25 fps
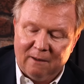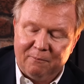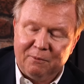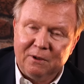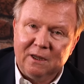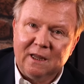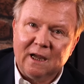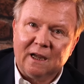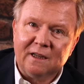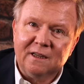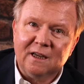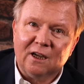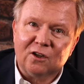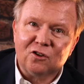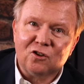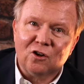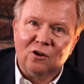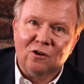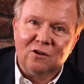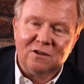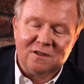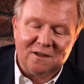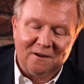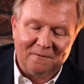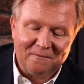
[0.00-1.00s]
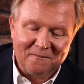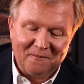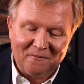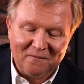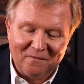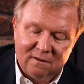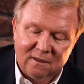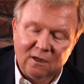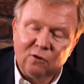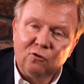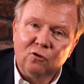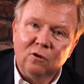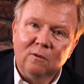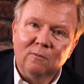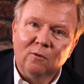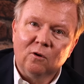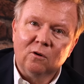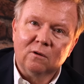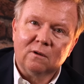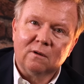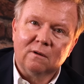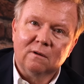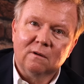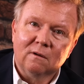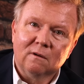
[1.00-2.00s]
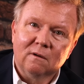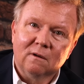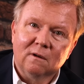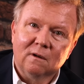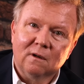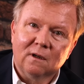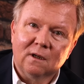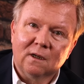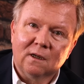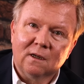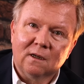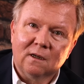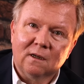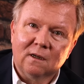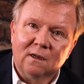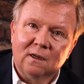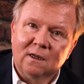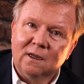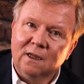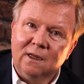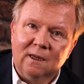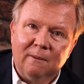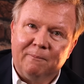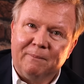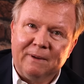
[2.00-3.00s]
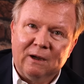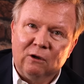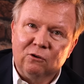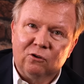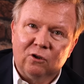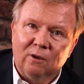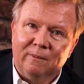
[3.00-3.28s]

Et puis dernière chose, c'est une montre qui n'est pas